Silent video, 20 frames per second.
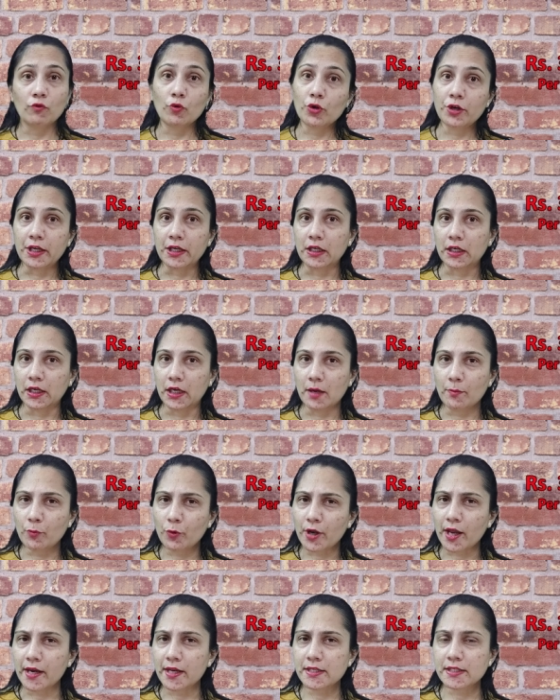वो निकलेगा
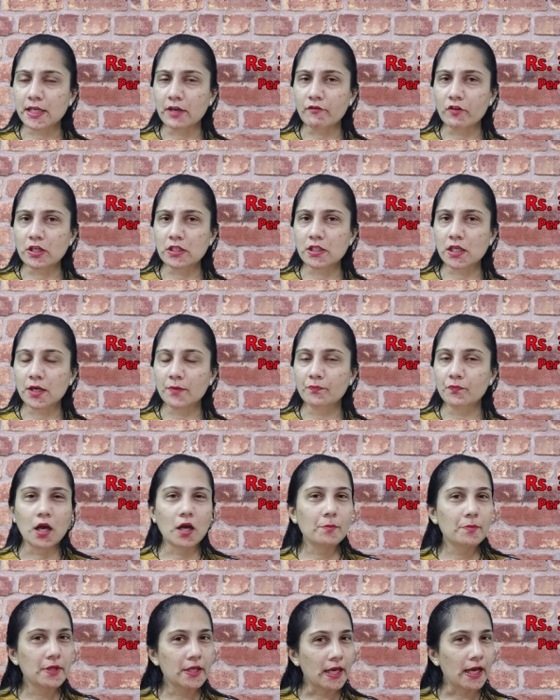पुरानी सेविंग से
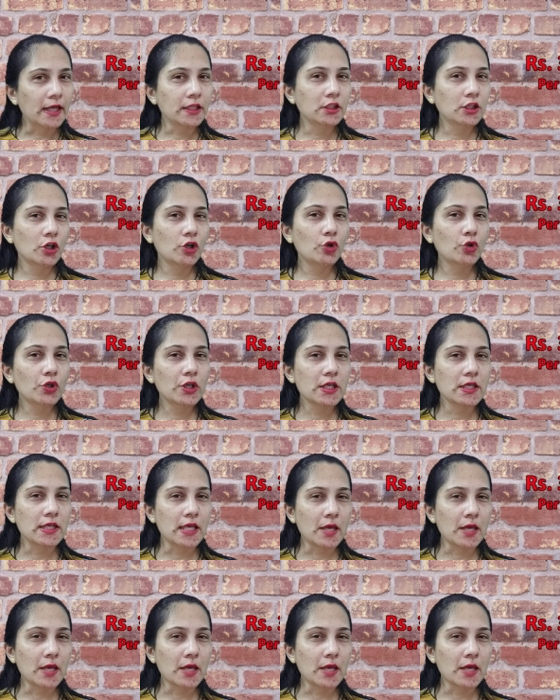अब याद करो कि